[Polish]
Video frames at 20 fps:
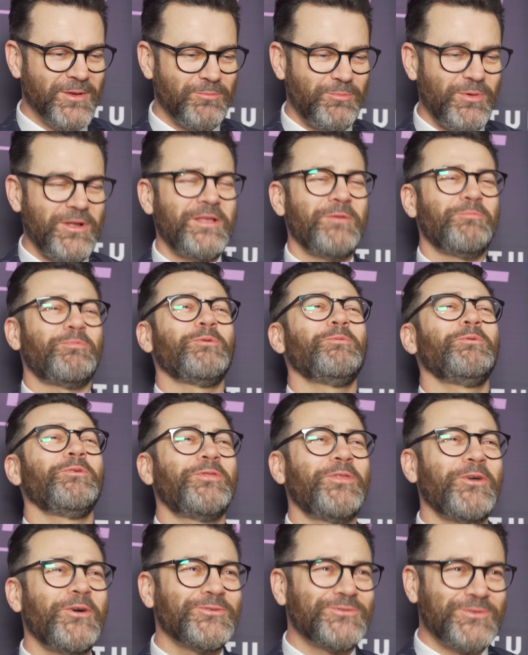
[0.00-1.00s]
panie
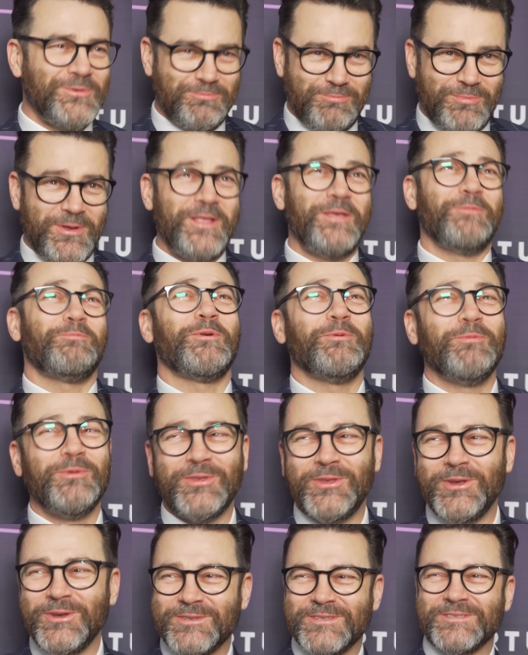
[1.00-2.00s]
promotorze, panie
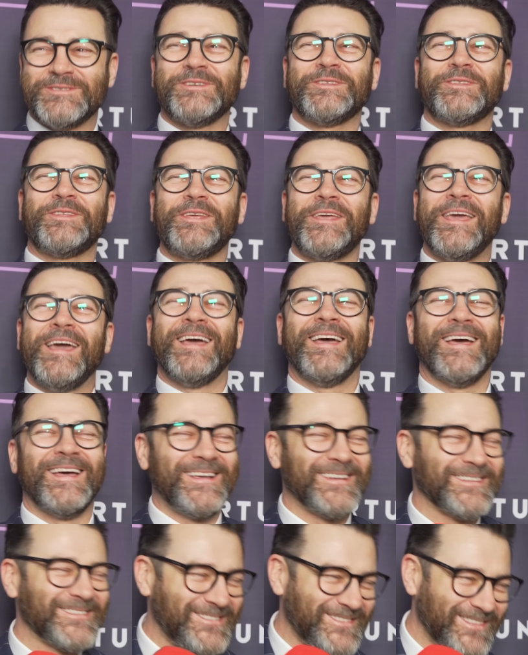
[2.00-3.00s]
promotorze, co to
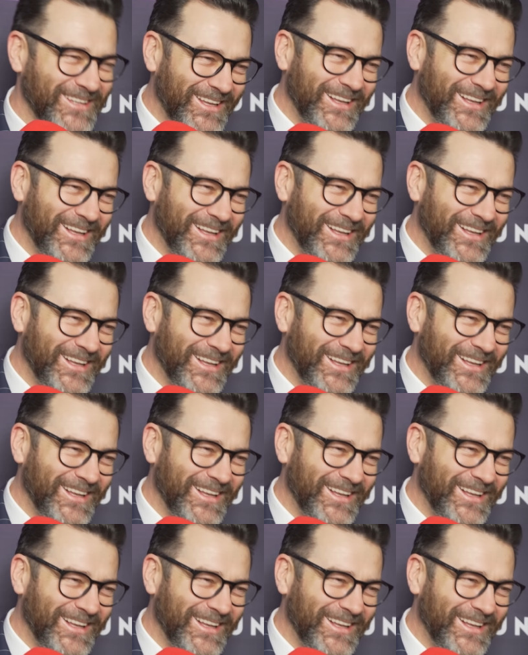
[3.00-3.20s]
jest?